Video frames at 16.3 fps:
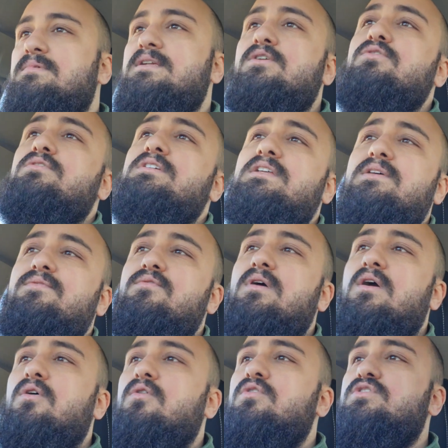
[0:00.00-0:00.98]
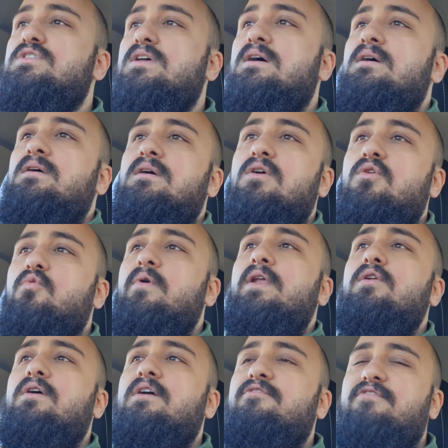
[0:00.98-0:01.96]
Ricordatevi una cosa,
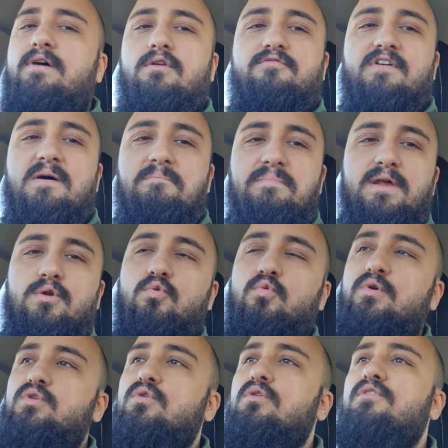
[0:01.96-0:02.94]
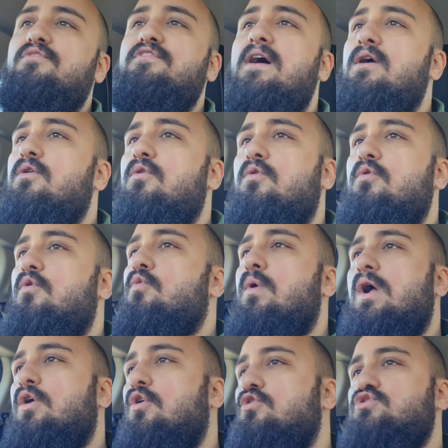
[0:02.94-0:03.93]
quello che fa lo fa per lui, non lo fa con
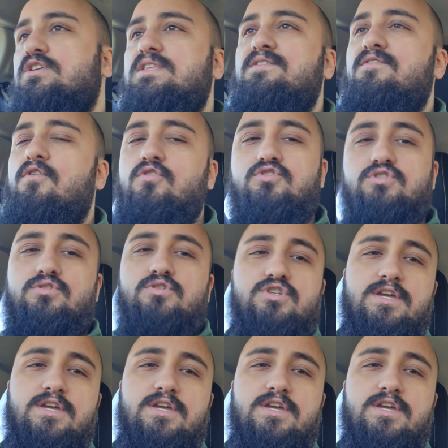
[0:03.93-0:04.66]
qualcosa di vostro.